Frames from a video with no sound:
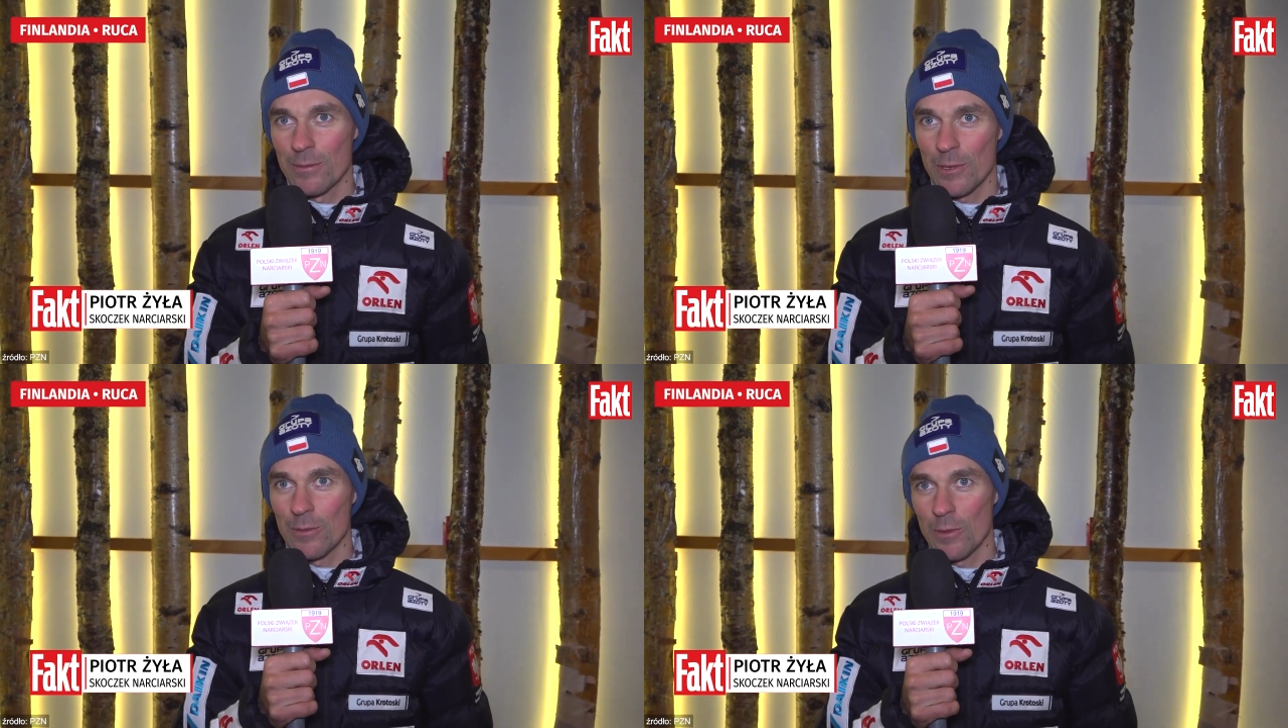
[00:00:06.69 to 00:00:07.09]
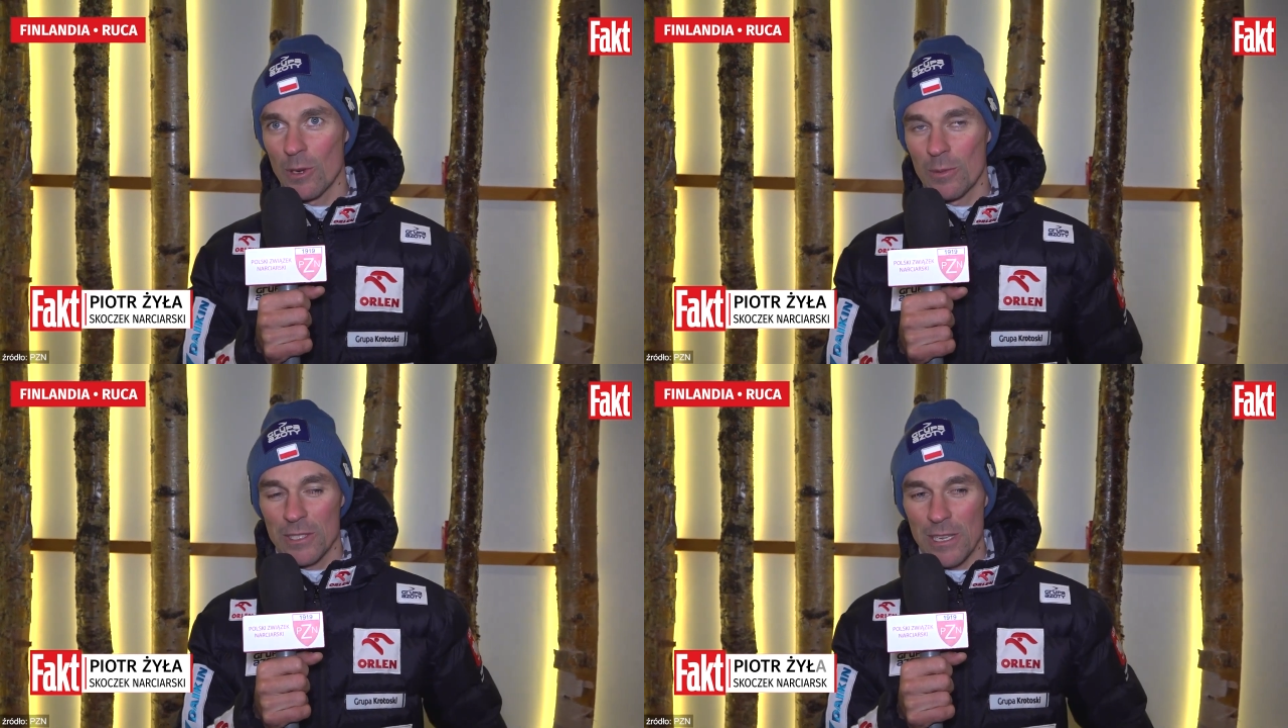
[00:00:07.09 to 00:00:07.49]
mo
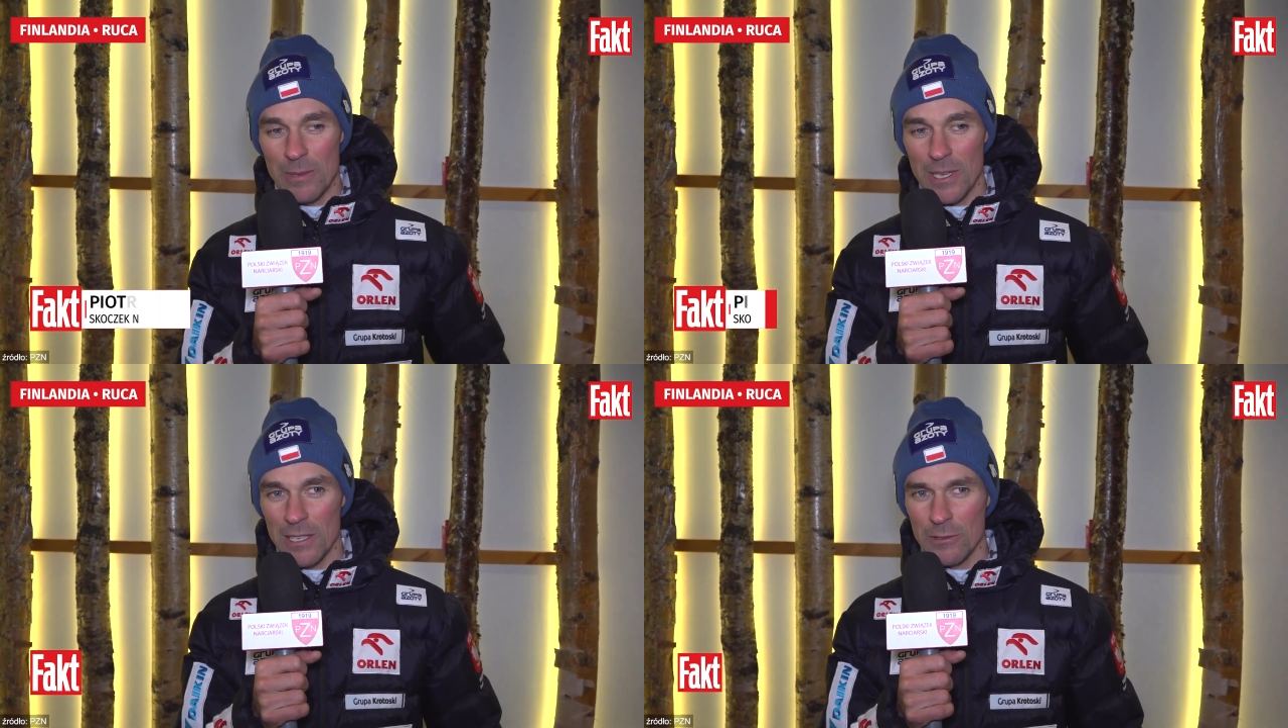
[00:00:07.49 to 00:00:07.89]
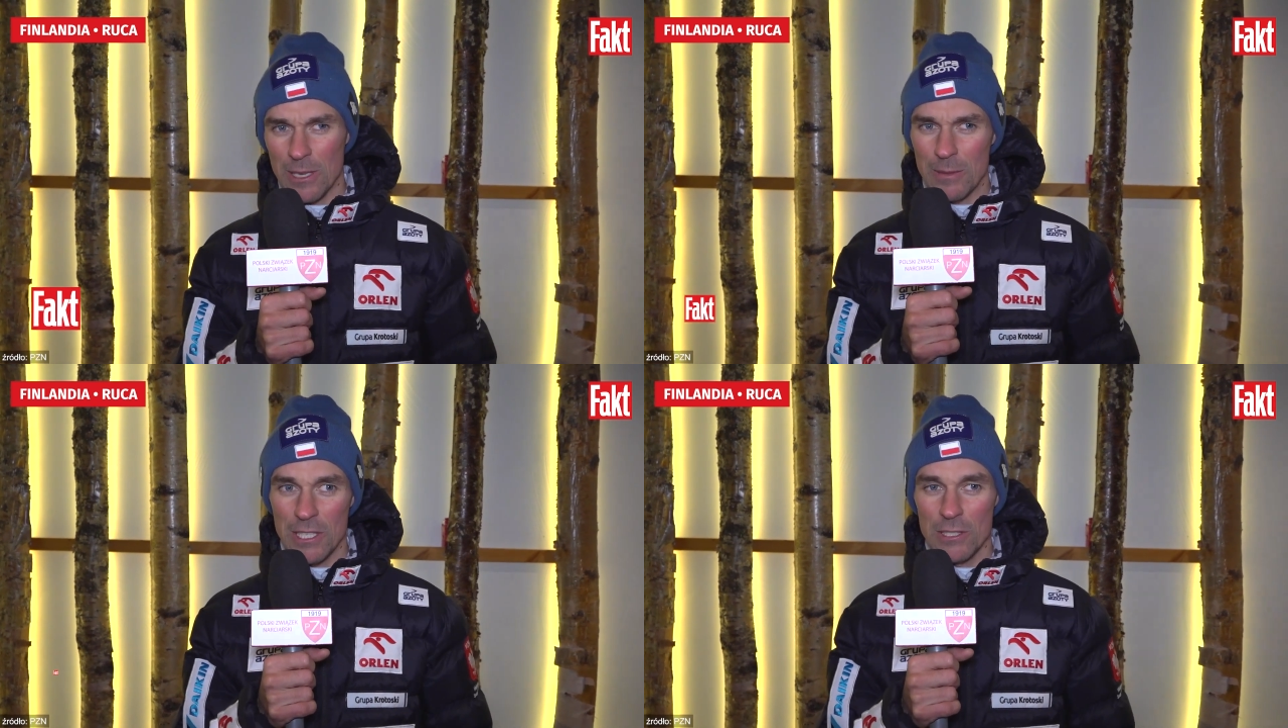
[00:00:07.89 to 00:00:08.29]
mogło być lepiej, ale
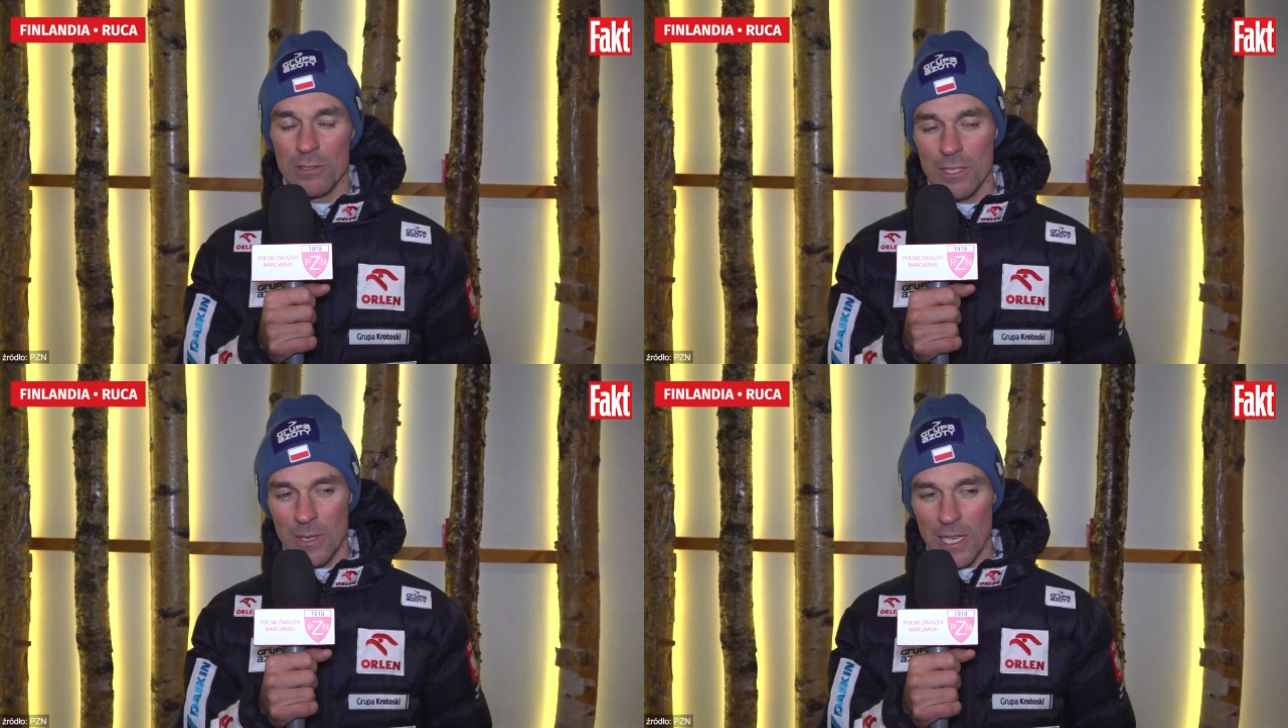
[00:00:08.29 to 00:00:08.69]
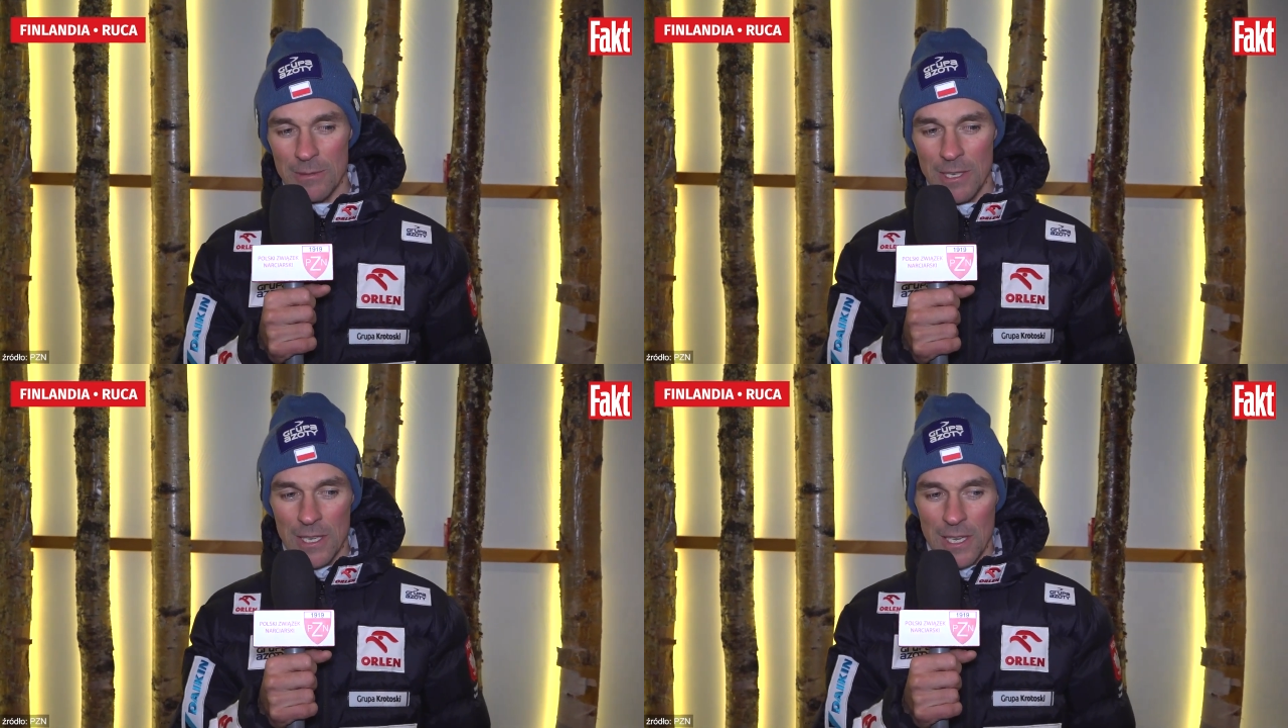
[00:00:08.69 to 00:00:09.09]
już tam jakieś ucie
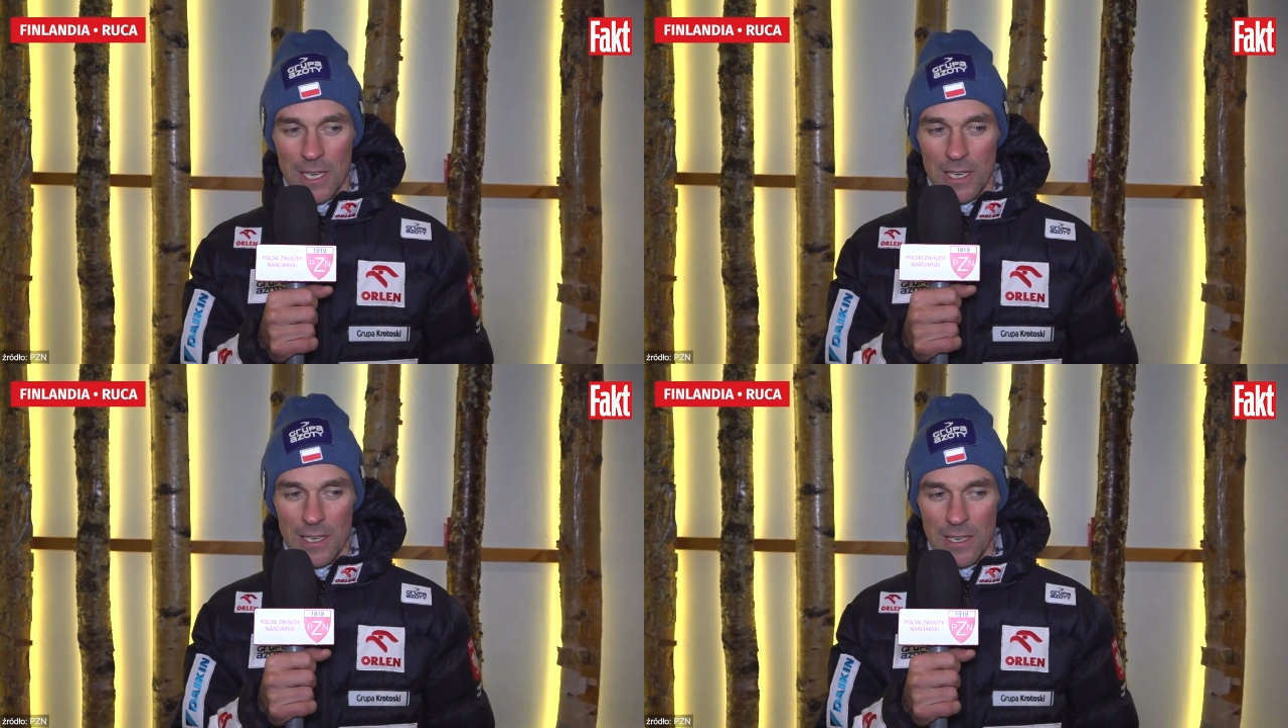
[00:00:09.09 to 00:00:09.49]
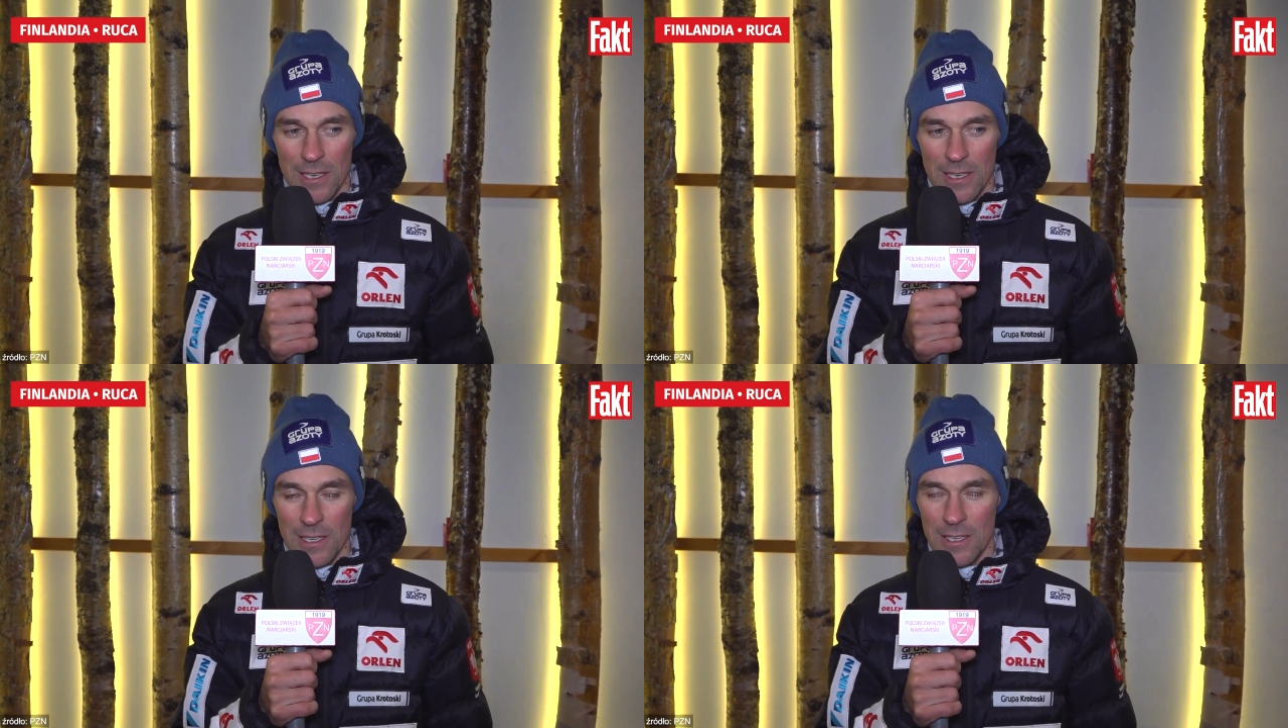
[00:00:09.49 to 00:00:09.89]
miałem.
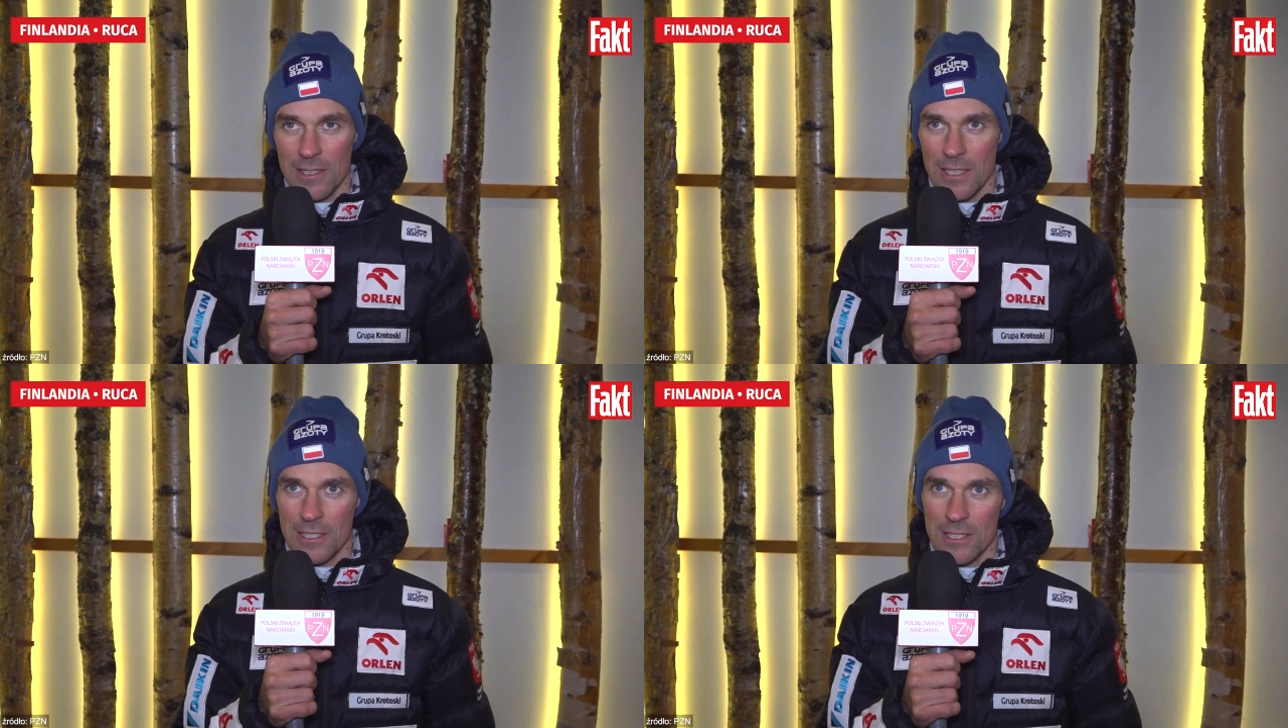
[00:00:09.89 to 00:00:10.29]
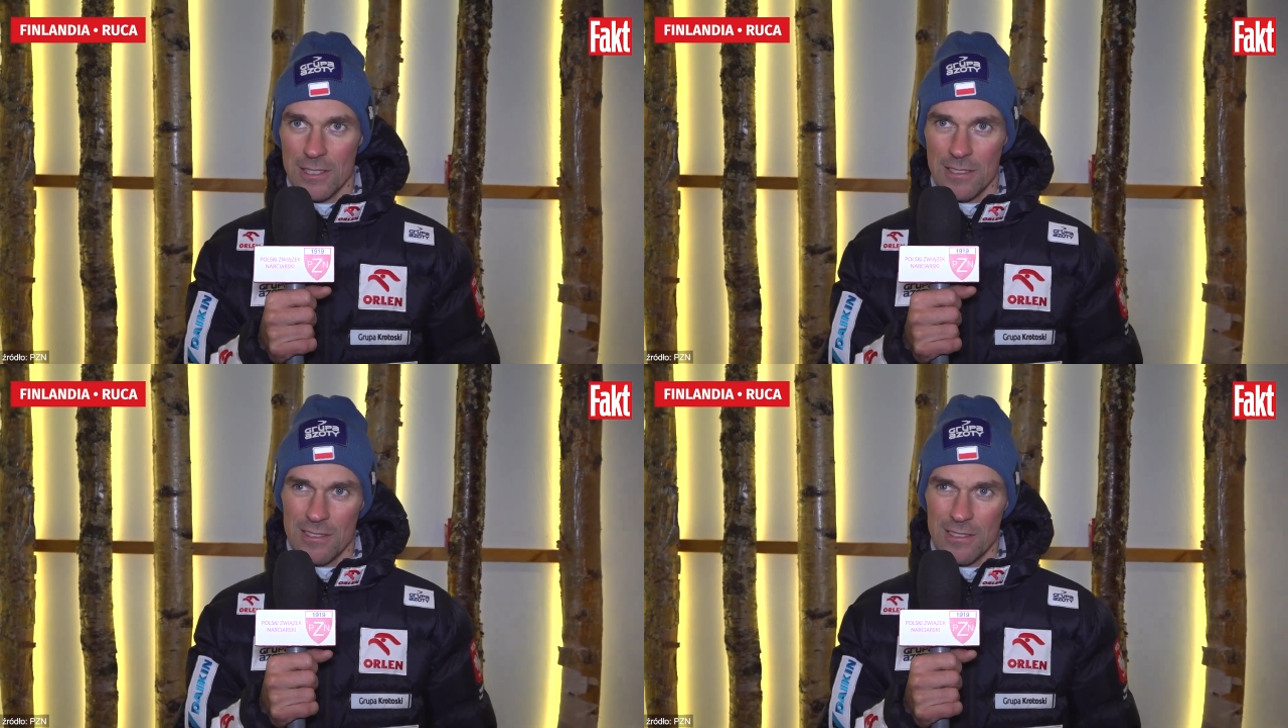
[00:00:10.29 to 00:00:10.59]
Eee, także,